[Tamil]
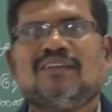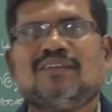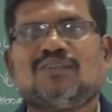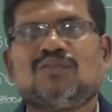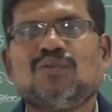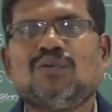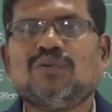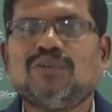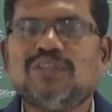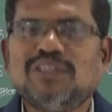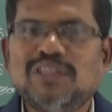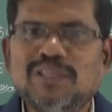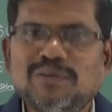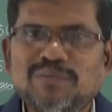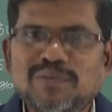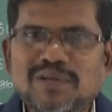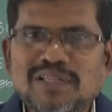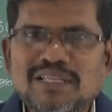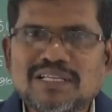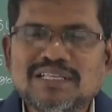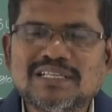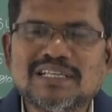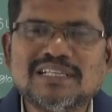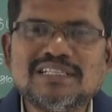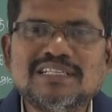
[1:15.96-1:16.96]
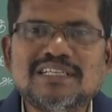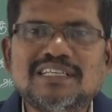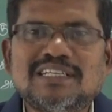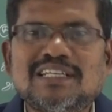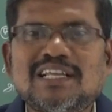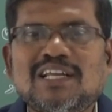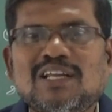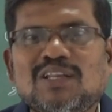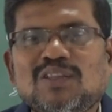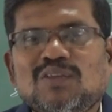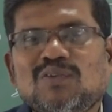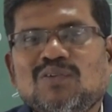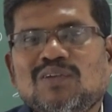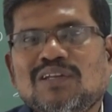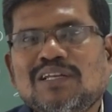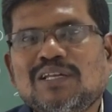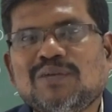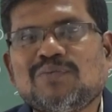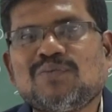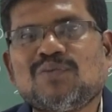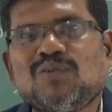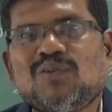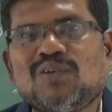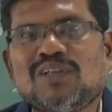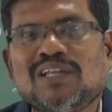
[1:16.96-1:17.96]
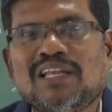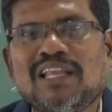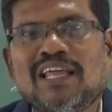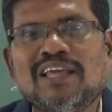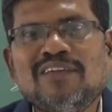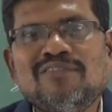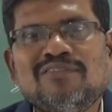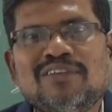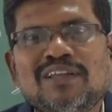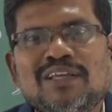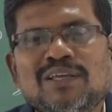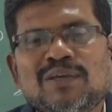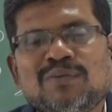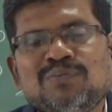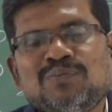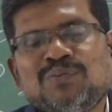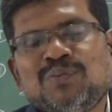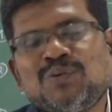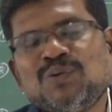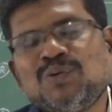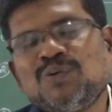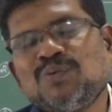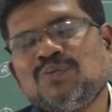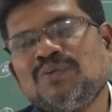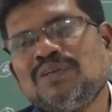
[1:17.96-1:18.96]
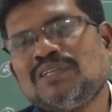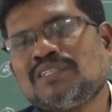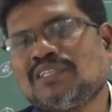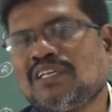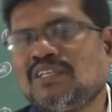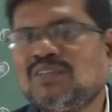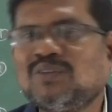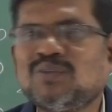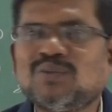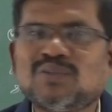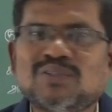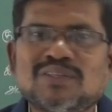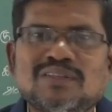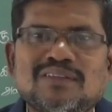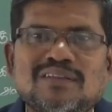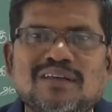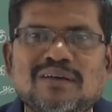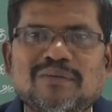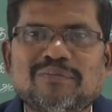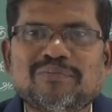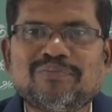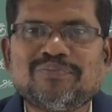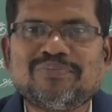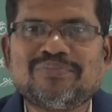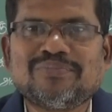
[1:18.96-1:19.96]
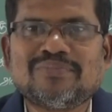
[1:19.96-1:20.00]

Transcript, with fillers: ஸோ இந்த மாதிரி செஞ்சுக்கிட்டே இருந்தோம்னா நம்மளுடைய லைஃப்பில் எப்போவுமே சந்தோஷம்தான்